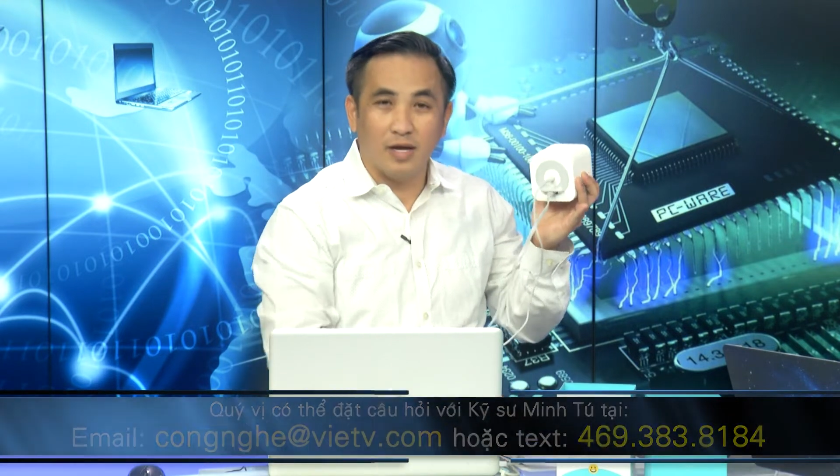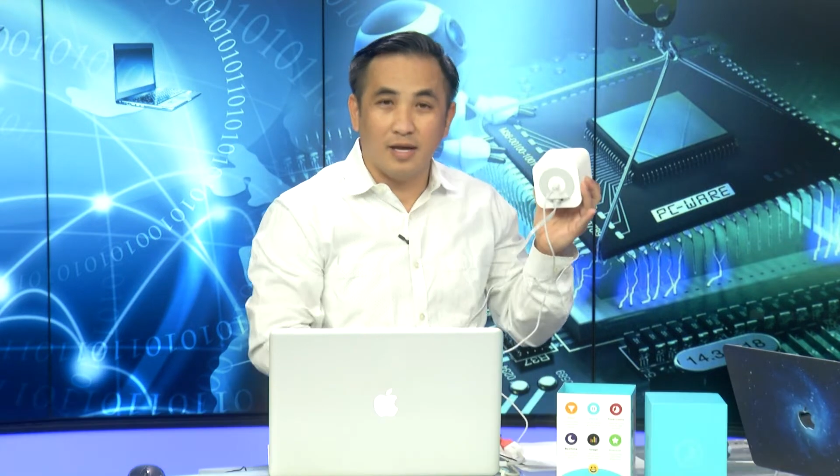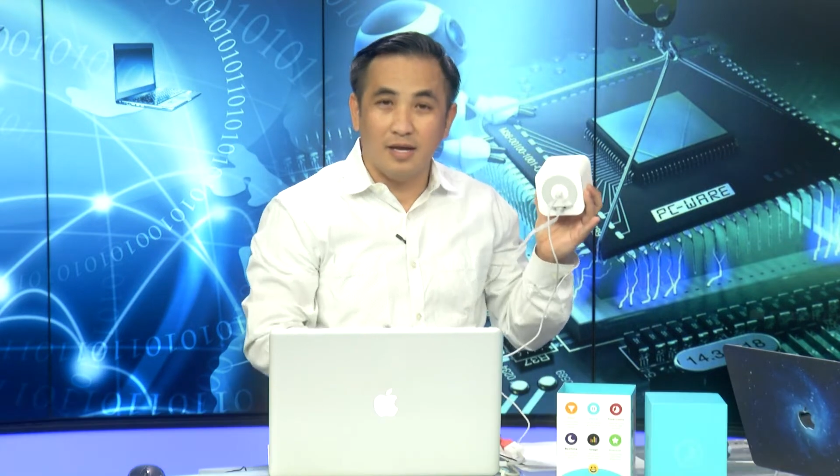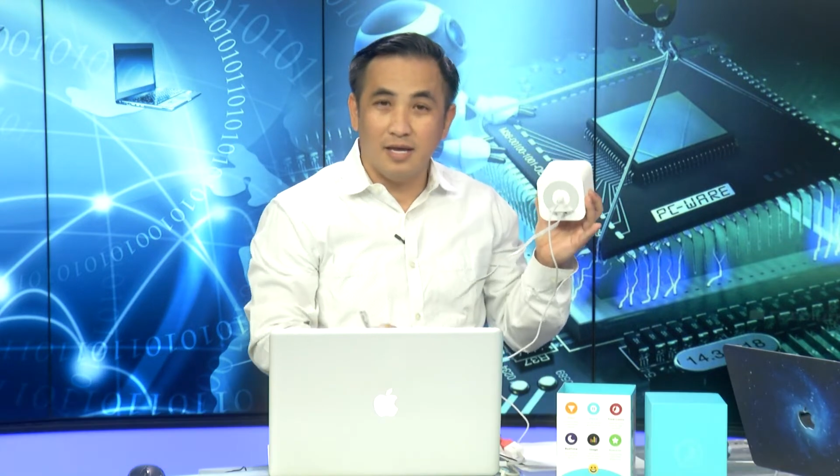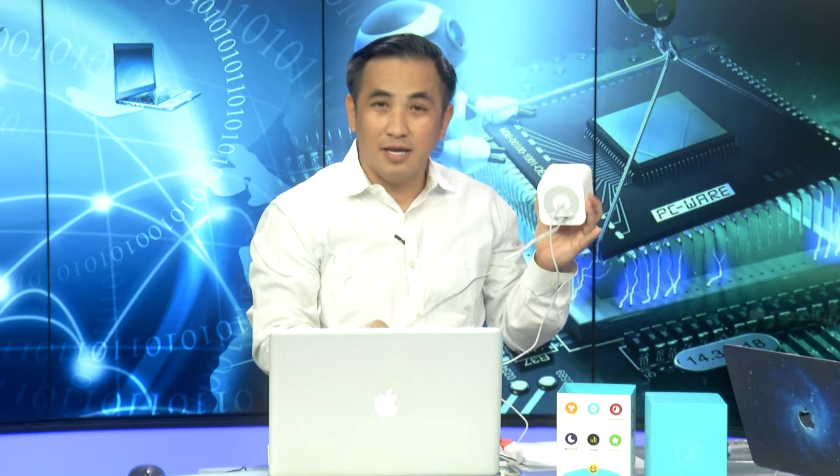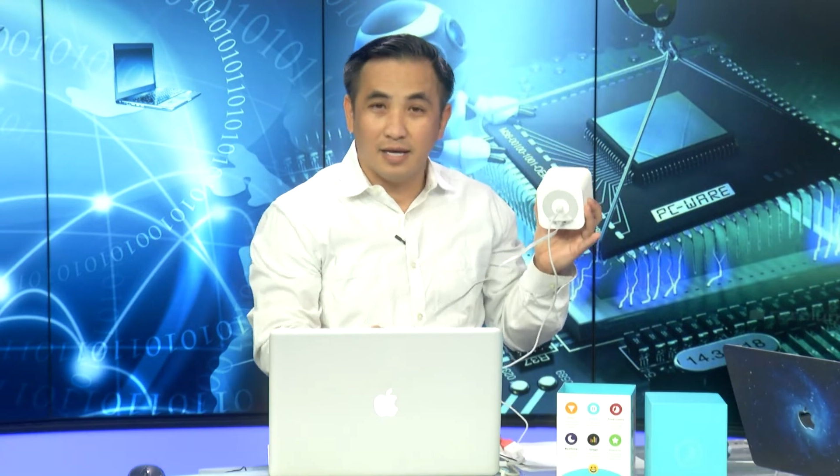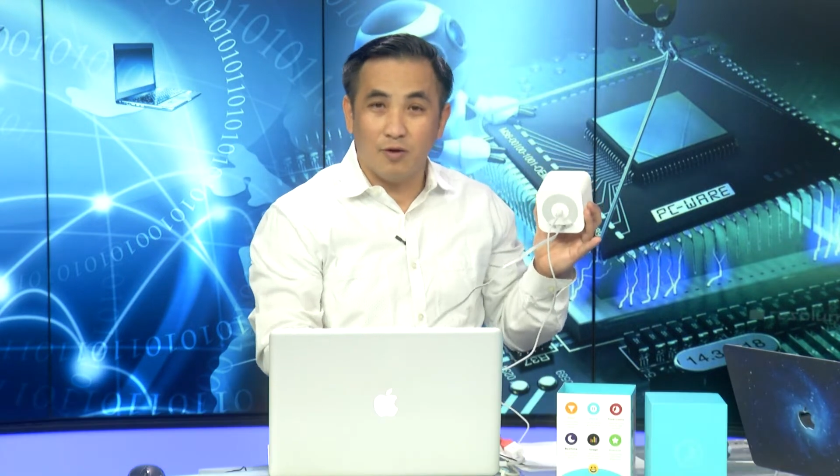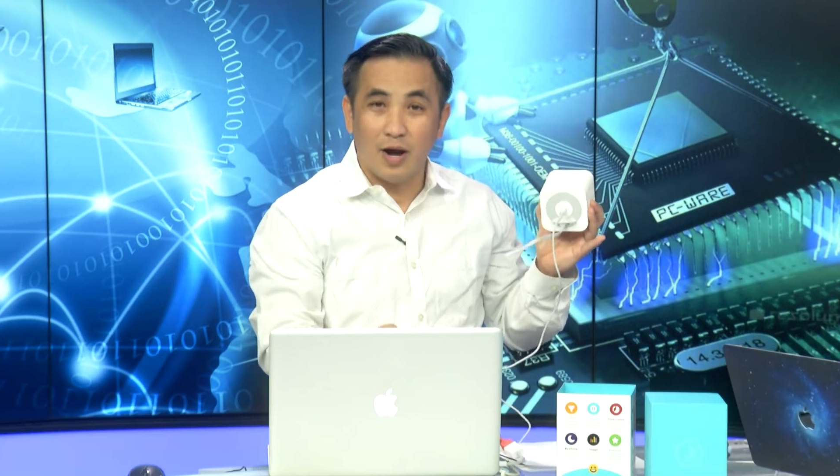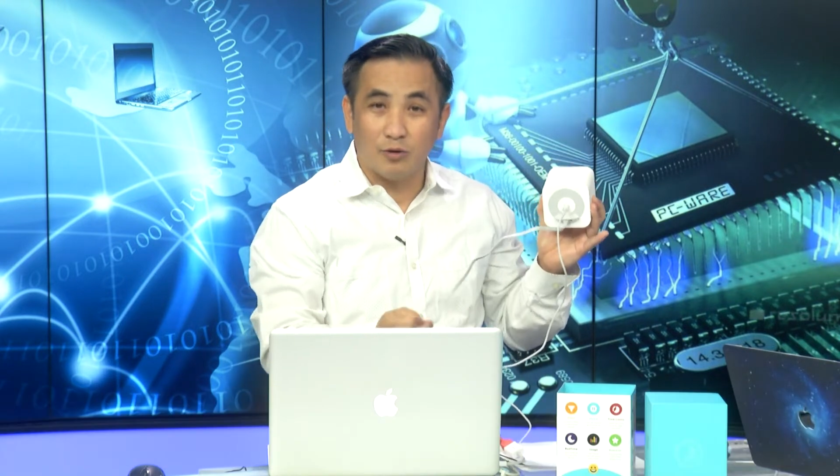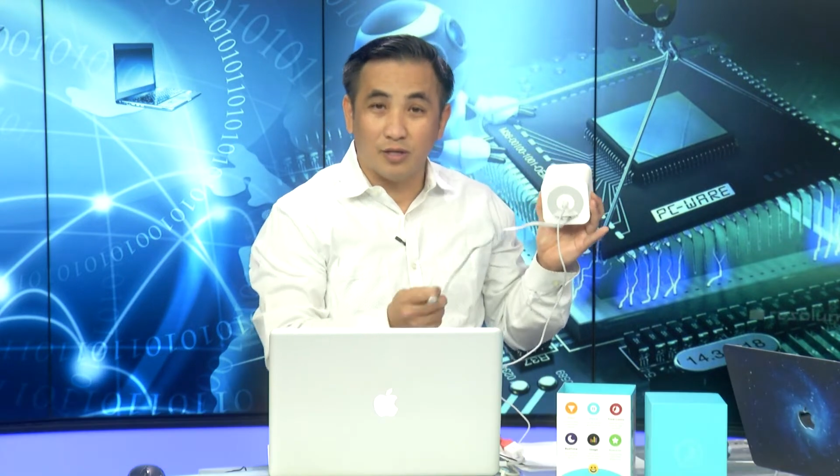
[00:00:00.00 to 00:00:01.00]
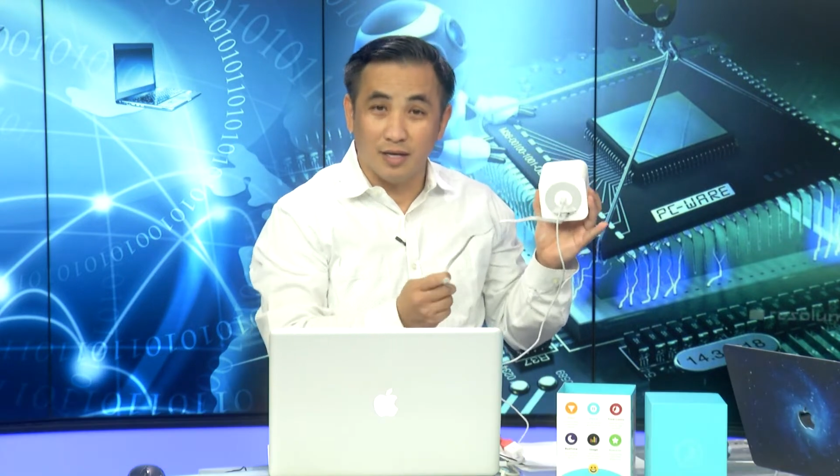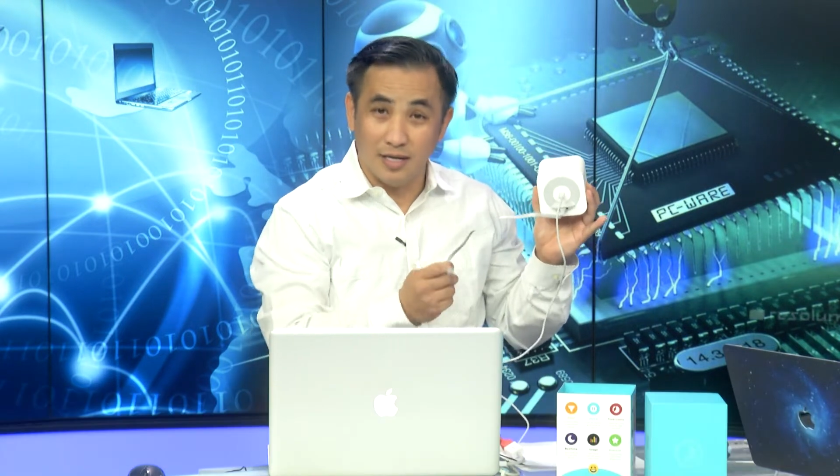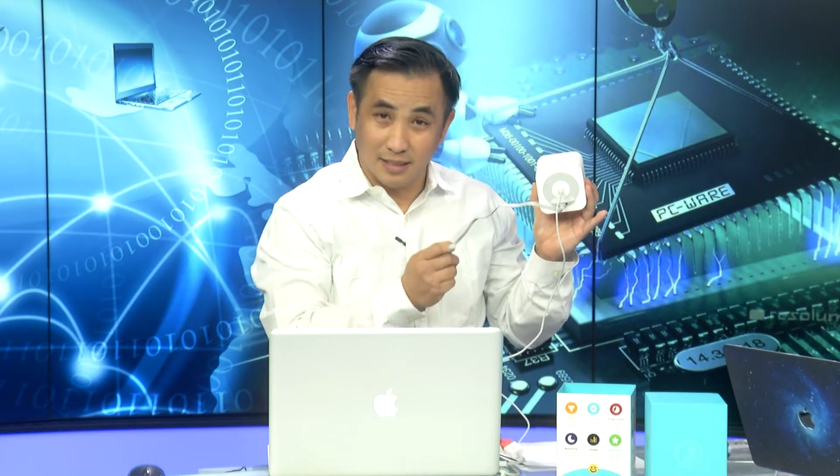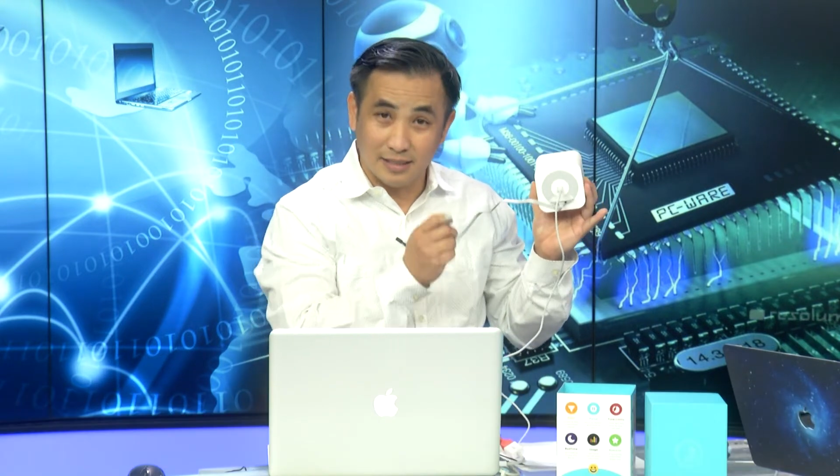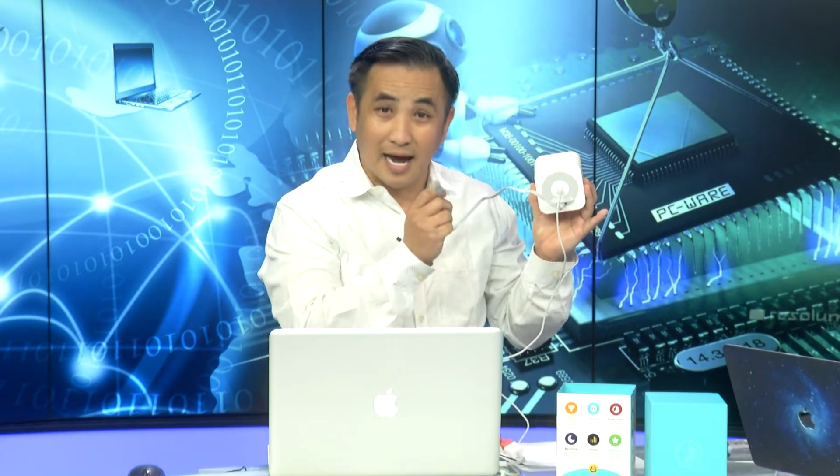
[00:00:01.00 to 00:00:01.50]
cái cái router
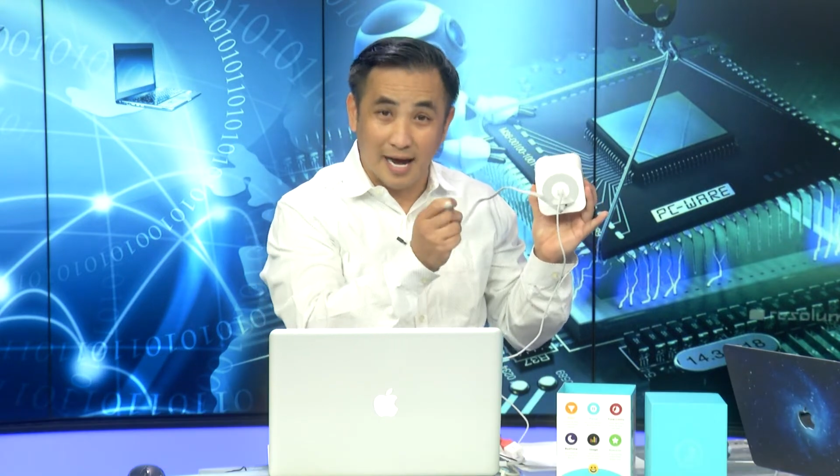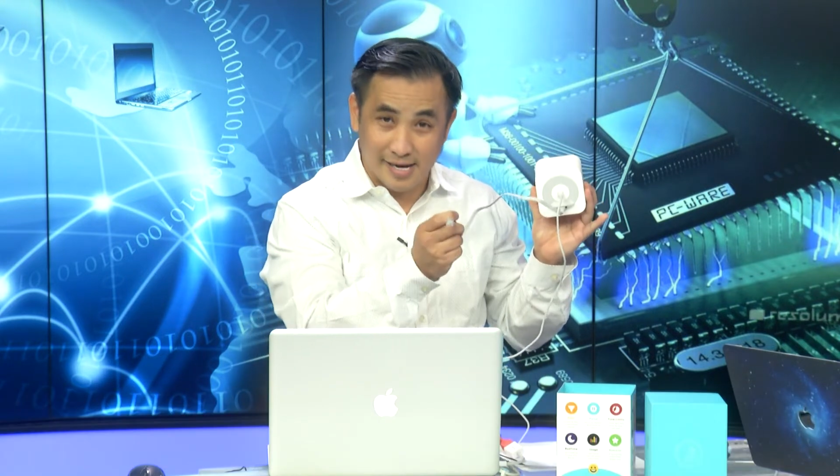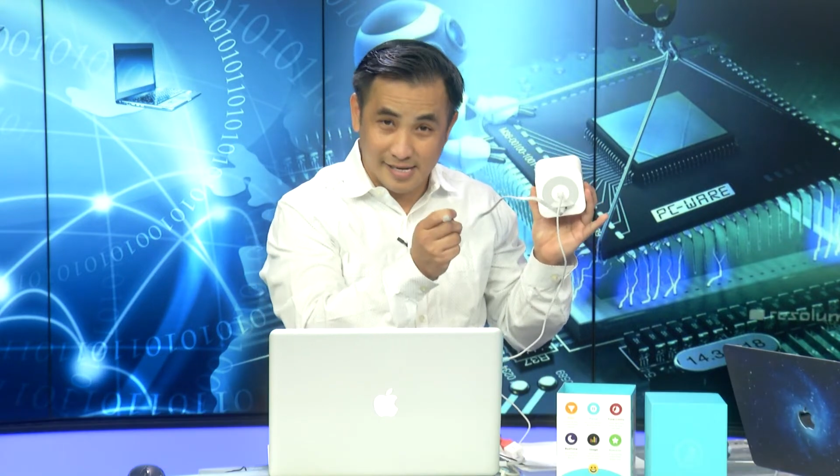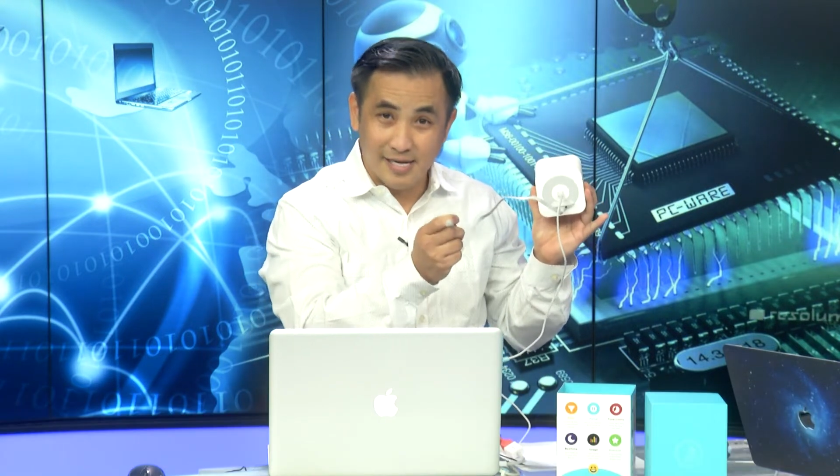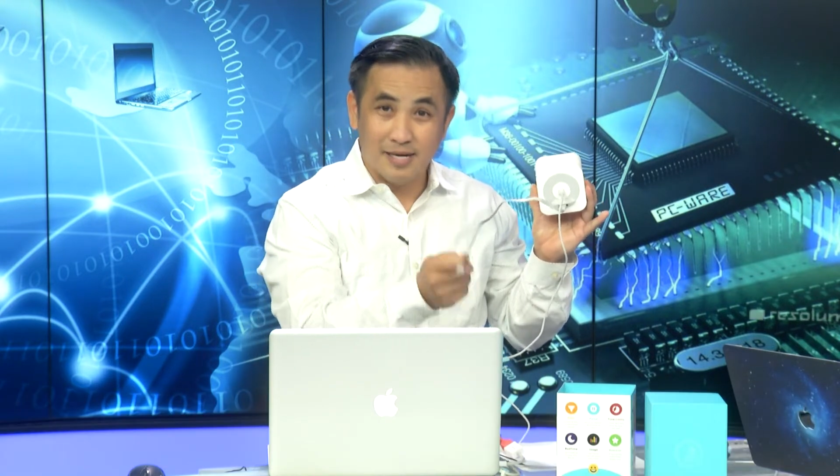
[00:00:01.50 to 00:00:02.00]
hiện tại